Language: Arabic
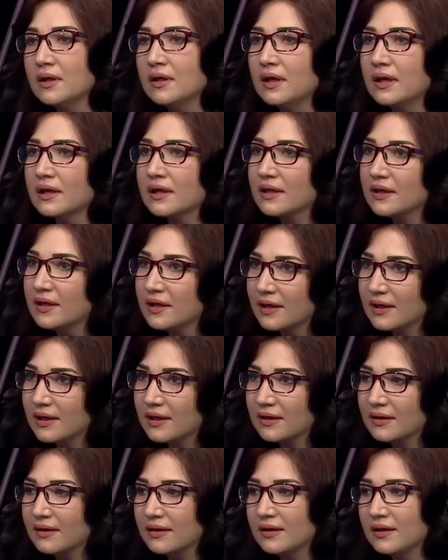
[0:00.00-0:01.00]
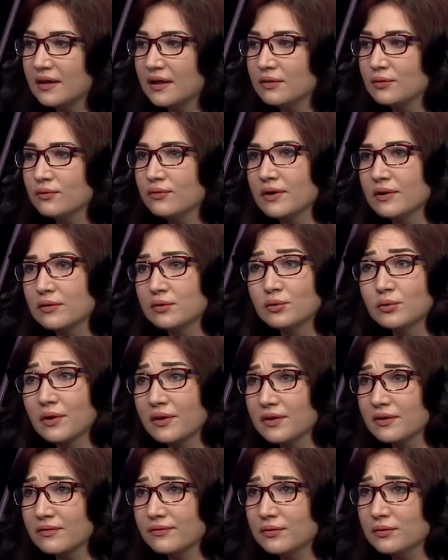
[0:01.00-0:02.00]
لكننا لا
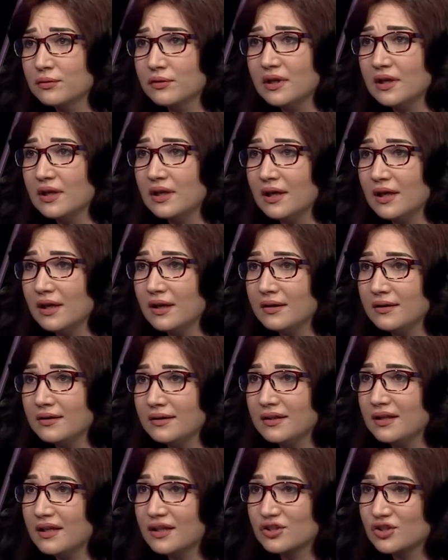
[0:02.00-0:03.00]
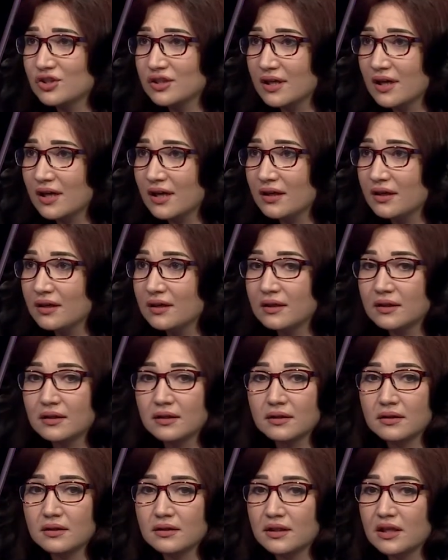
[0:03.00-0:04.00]
نوظفه إلا للأشياء
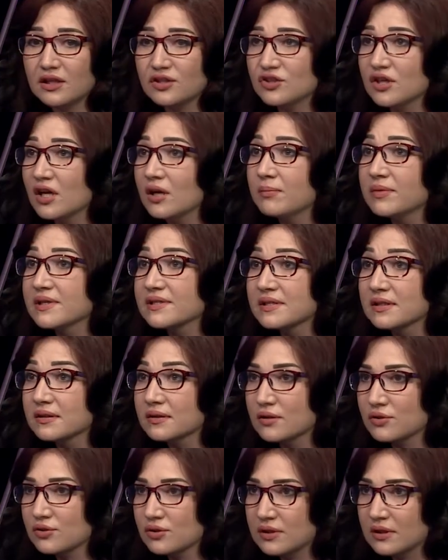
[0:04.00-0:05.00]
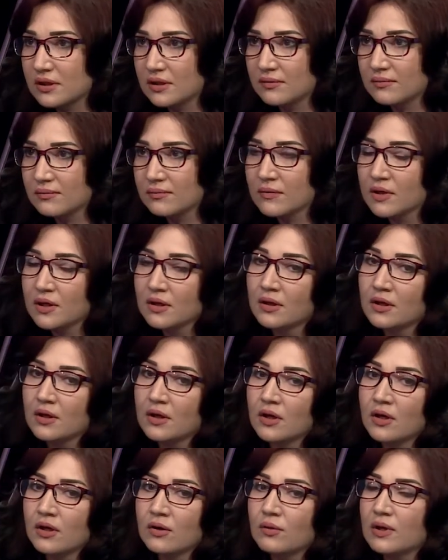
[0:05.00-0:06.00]
آه، لأشياء بسيطة جدا
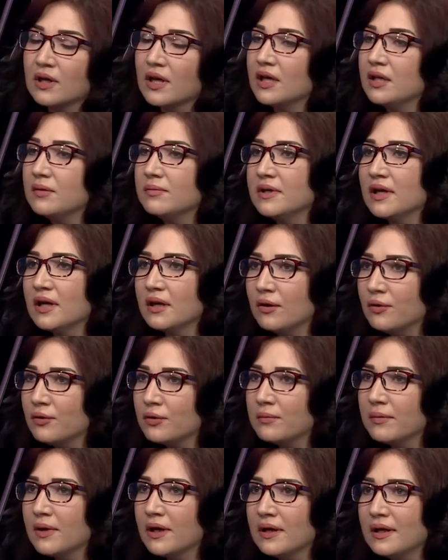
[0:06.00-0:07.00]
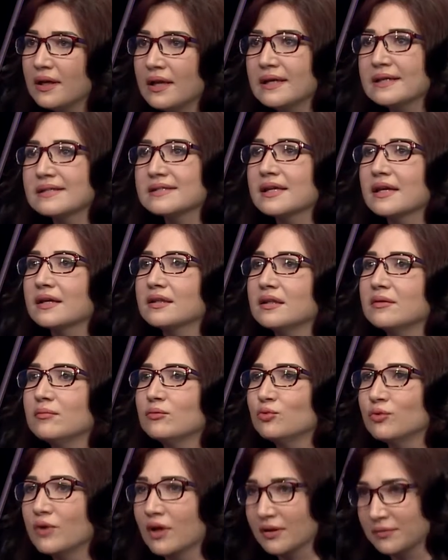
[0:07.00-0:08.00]
والغالبية العظمى لا
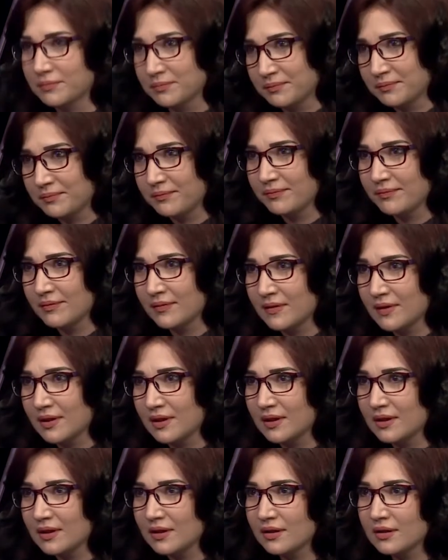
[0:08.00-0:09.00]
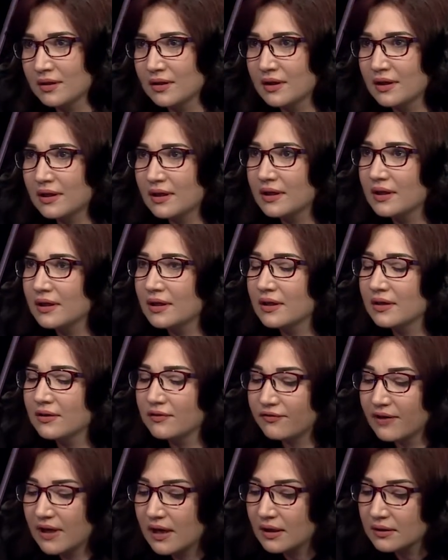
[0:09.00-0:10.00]
يستخدمونه آه،
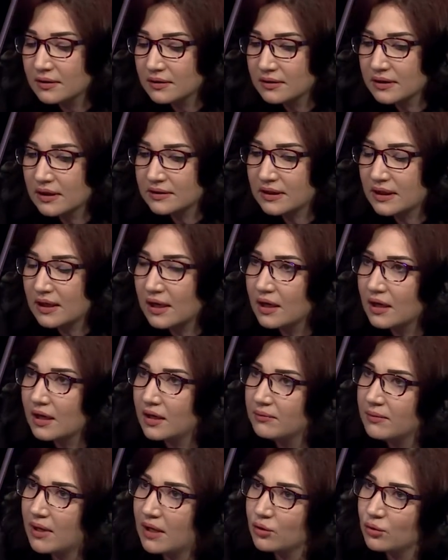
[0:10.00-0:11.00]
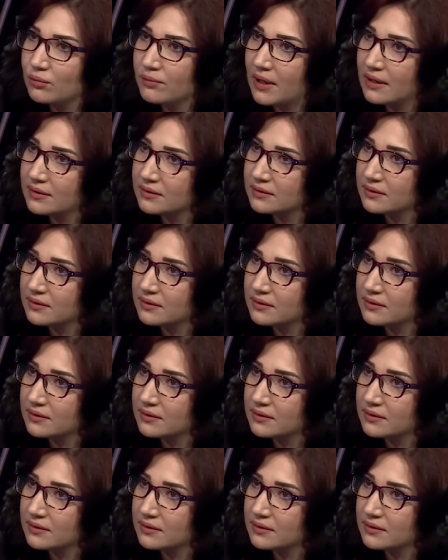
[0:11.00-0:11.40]
فقط نتلقى المعلومات